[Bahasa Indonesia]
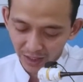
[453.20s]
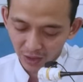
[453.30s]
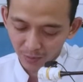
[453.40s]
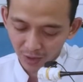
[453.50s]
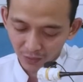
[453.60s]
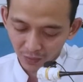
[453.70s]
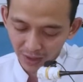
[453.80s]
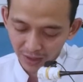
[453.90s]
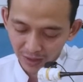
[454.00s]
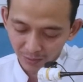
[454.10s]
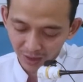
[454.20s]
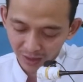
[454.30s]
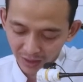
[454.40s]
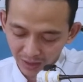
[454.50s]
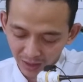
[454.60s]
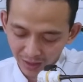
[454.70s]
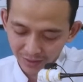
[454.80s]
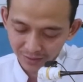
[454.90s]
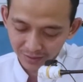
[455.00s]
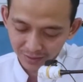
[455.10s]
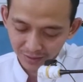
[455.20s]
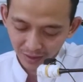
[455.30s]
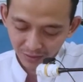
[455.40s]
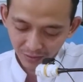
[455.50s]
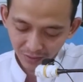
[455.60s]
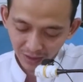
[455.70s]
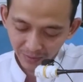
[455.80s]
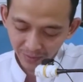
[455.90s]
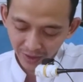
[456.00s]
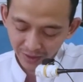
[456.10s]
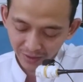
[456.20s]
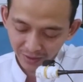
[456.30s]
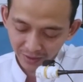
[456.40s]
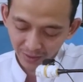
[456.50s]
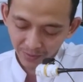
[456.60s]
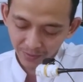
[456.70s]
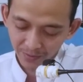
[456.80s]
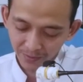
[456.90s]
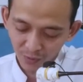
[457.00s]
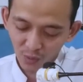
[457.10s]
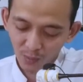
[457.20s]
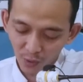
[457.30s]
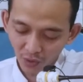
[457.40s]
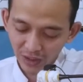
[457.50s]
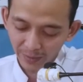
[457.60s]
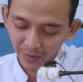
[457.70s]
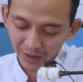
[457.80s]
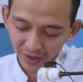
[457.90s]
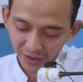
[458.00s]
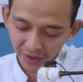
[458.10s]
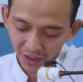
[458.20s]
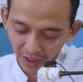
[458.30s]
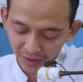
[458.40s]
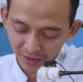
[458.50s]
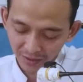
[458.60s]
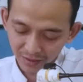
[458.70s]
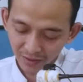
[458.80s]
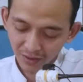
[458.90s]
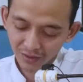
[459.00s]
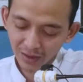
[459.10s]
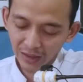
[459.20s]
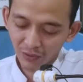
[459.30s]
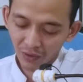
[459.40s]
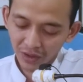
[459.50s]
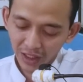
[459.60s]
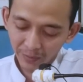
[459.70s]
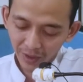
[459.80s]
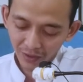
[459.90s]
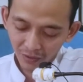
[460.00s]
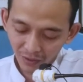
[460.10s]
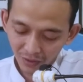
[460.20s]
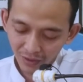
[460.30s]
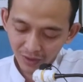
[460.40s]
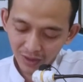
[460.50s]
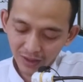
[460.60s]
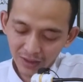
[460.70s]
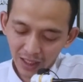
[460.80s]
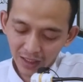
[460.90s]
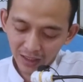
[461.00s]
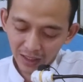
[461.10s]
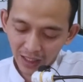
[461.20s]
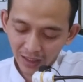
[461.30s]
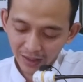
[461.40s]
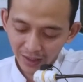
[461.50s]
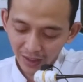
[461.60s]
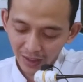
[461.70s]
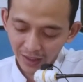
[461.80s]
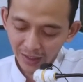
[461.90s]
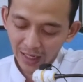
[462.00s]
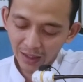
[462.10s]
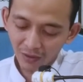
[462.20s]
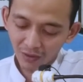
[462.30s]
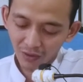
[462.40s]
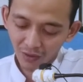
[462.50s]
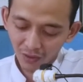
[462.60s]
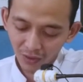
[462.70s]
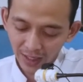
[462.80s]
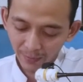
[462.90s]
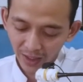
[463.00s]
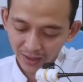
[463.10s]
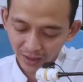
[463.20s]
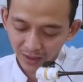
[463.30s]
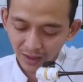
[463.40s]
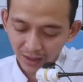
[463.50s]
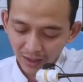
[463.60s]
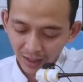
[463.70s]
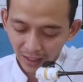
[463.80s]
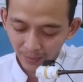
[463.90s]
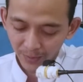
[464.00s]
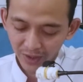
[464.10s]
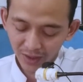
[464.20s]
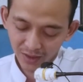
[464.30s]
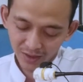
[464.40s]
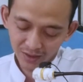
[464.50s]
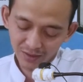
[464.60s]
dan ya, nomor dua dan nomor tiga niku sampean mumpung sampean si sehat ya sadurunge sampean lara ndanggakih lakonono amal sing apik